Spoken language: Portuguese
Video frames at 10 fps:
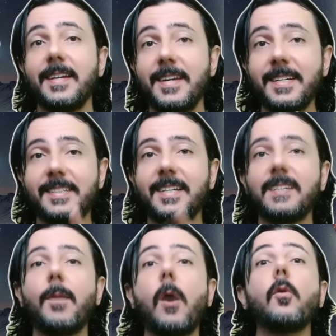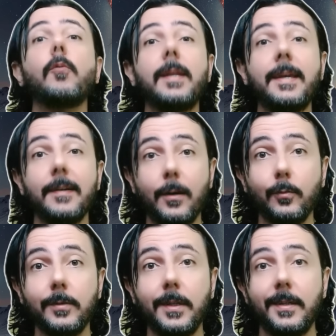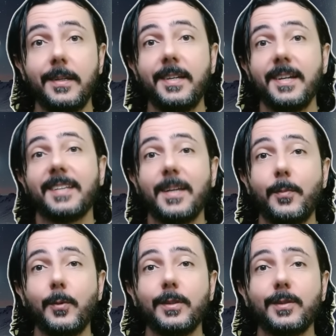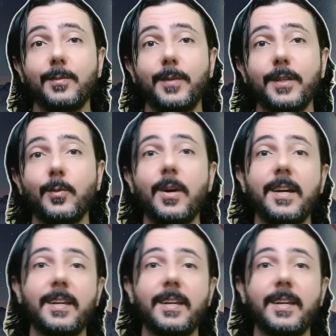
esse animal é um leão. E é até por isso mesmo